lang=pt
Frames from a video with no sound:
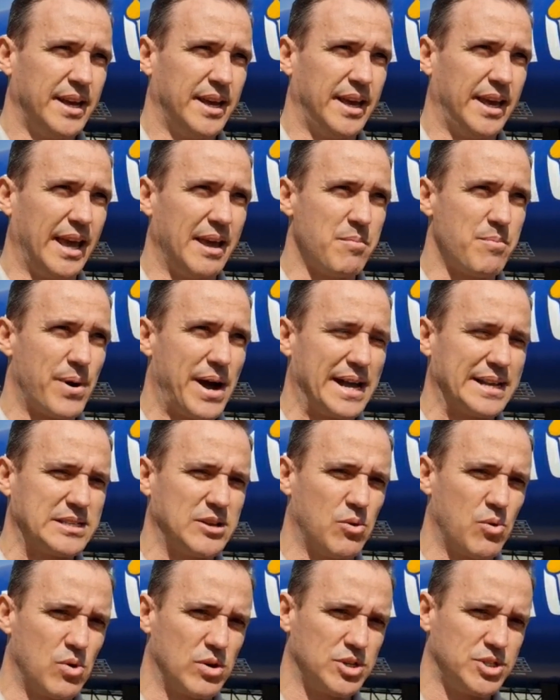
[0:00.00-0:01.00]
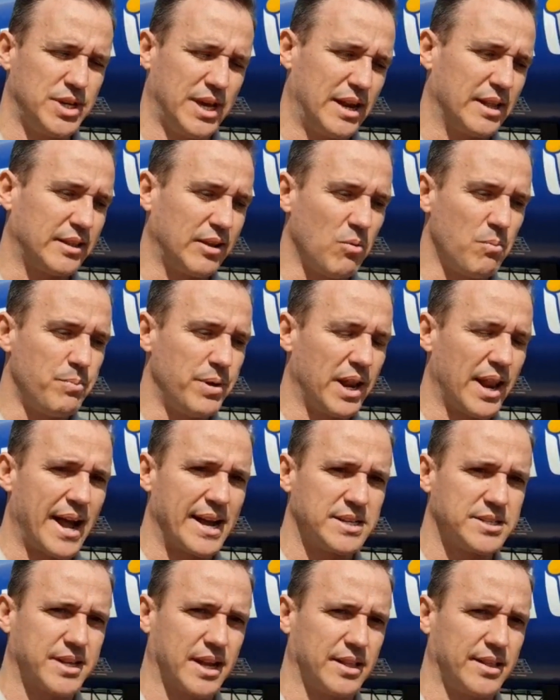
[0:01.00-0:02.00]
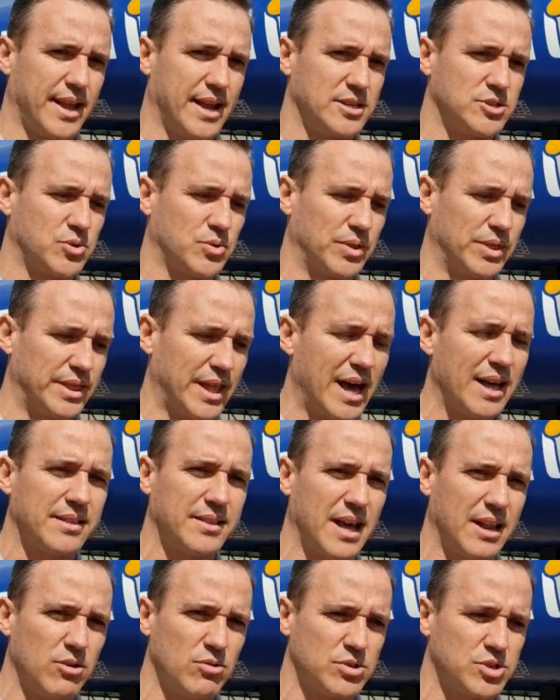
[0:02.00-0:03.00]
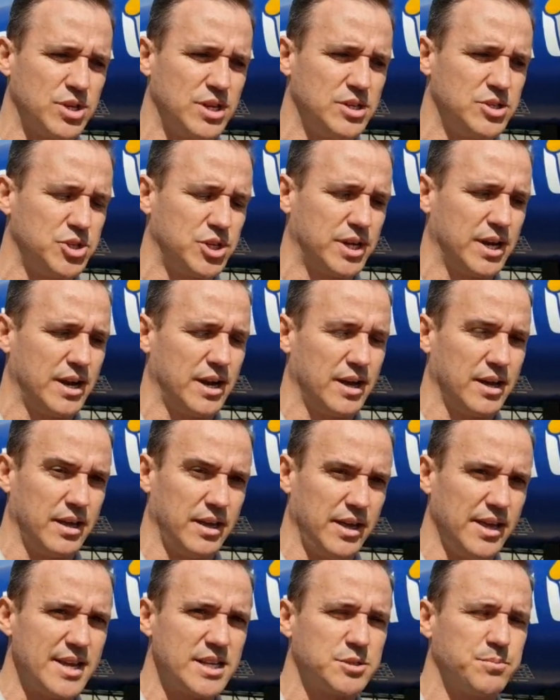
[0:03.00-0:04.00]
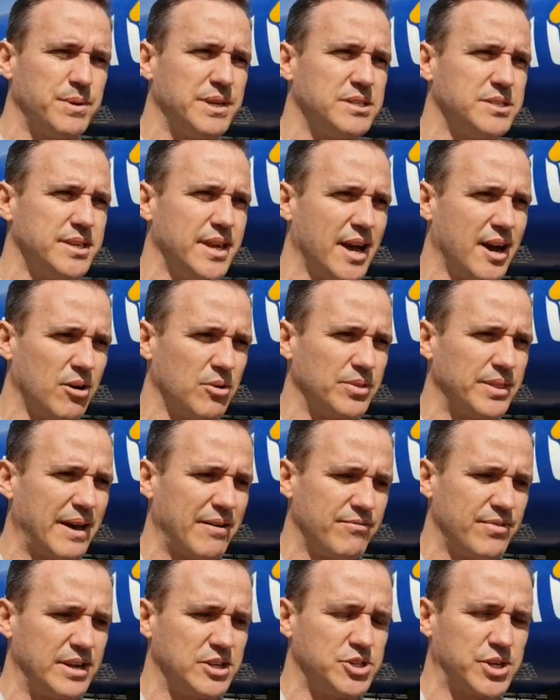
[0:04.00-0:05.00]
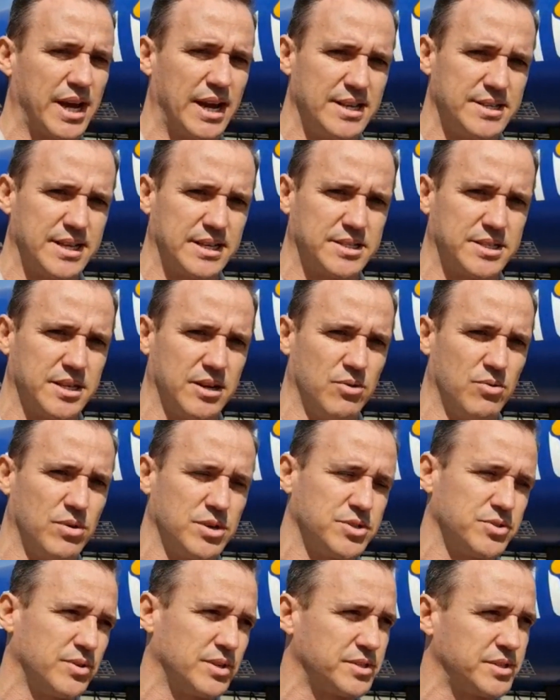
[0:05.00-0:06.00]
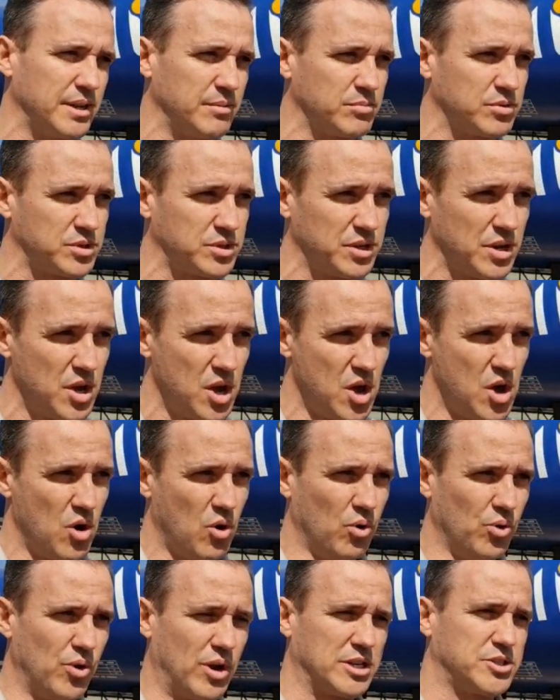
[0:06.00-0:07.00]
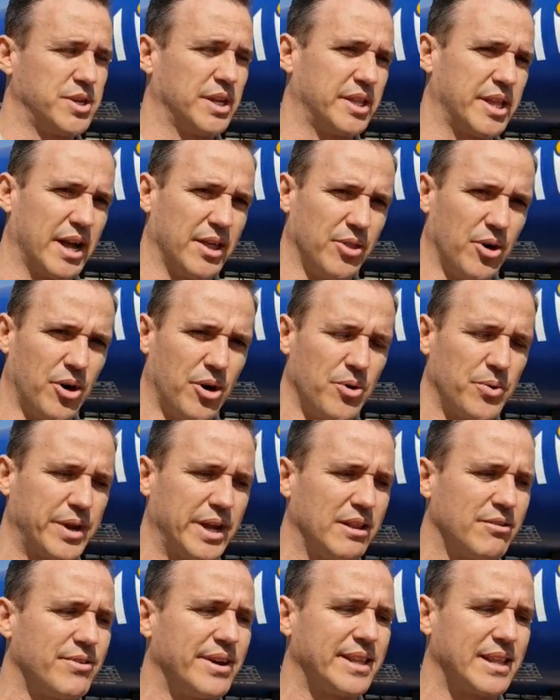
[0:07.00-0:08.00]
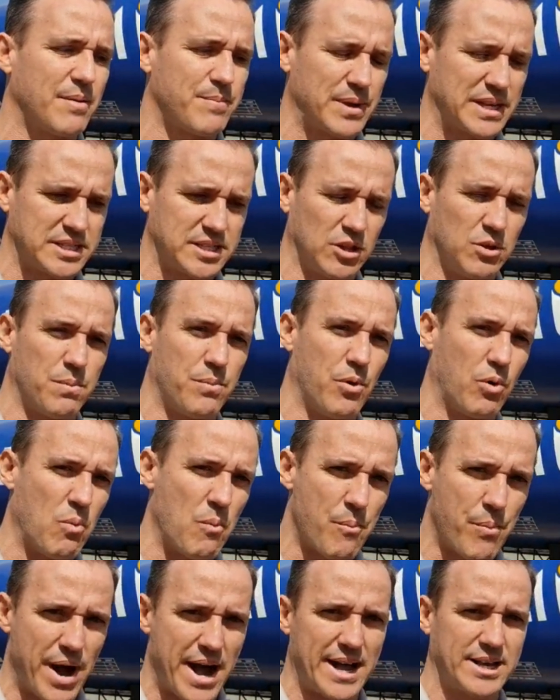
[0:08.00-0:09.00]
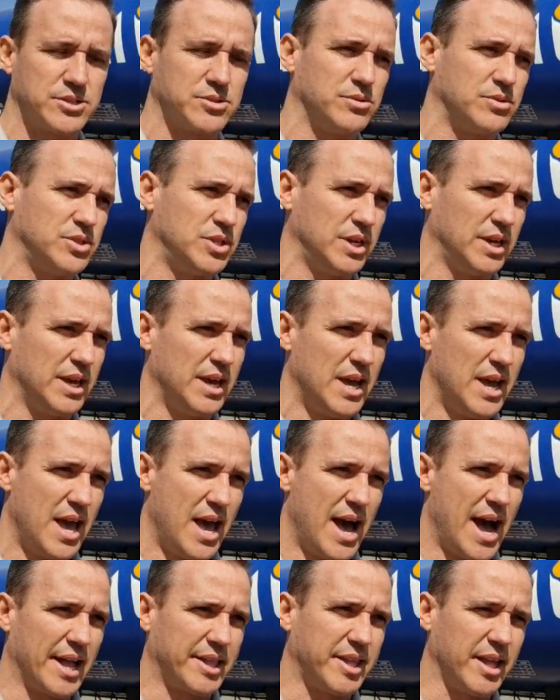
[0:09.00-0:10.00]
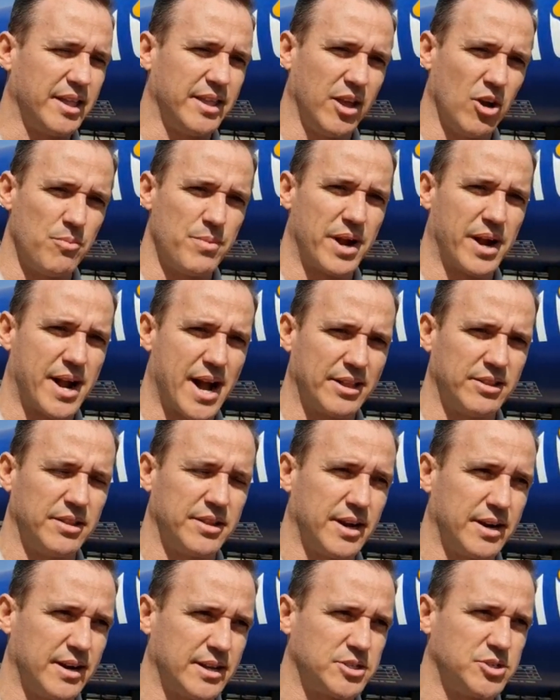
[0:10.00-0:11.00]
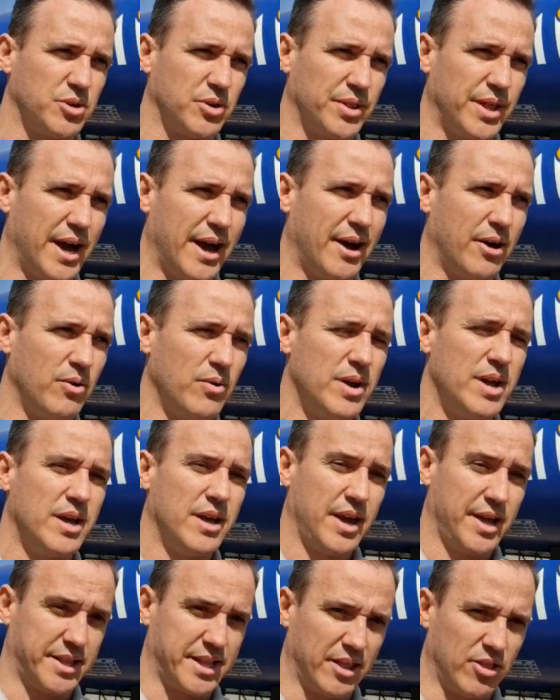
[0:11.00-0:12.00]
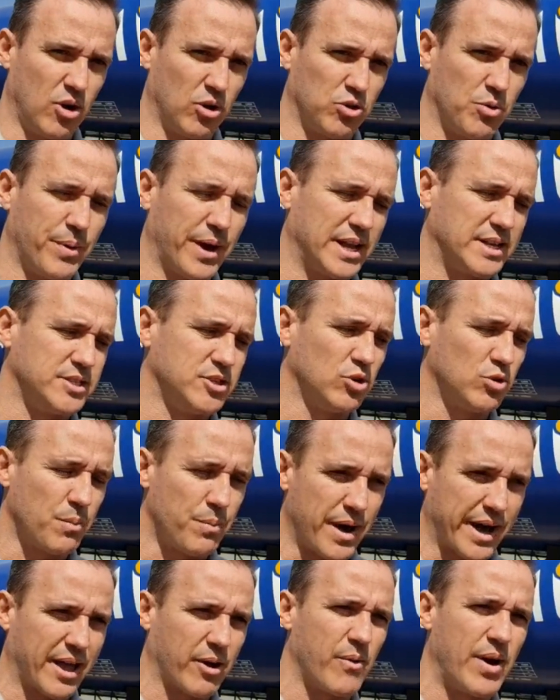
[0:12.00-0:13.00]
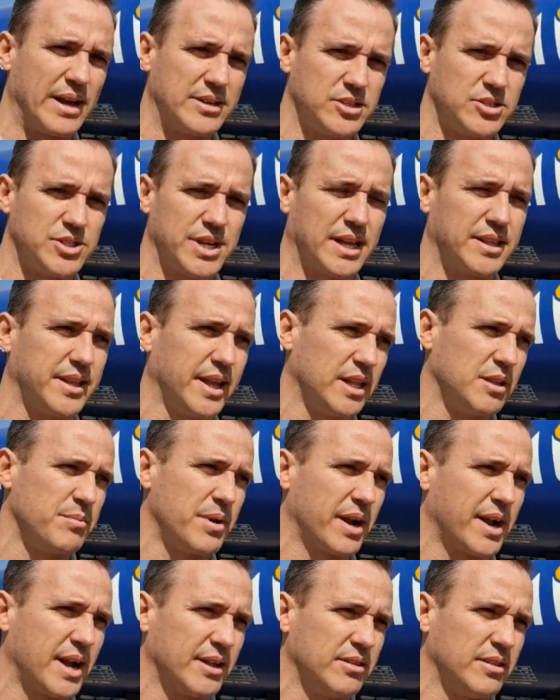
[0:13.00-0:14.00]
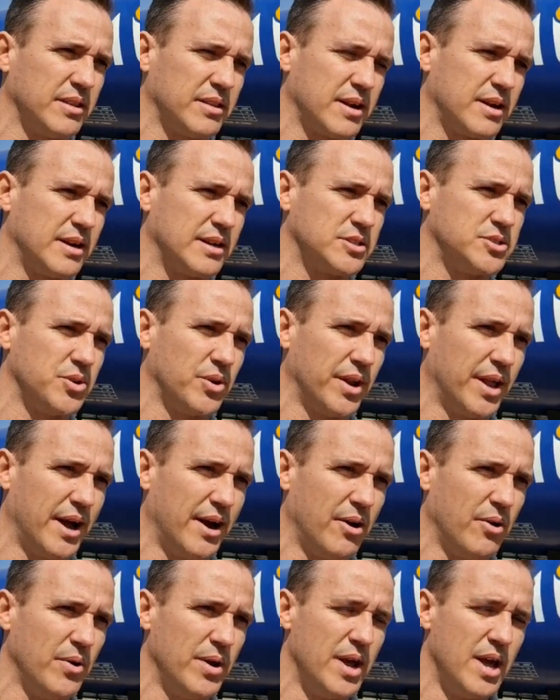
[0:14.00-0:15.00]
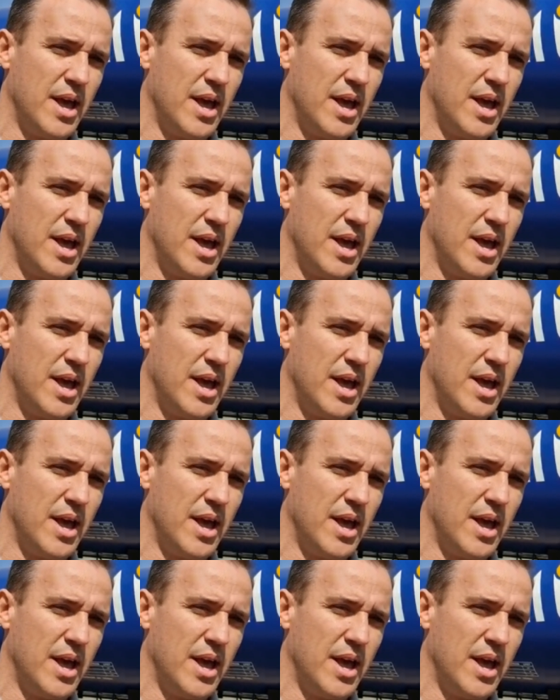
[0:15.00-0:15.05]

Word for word: E a Embasa hoje ela tem um pilar estratégico na, na logística, em especial na verticalização. Hoje nós temos o nosso etanol, que ele vai estar tá passando por um passo de atender o mercado internacional. O etanol do Brasil, do Paraguai, a gente já atende o mercado internacional.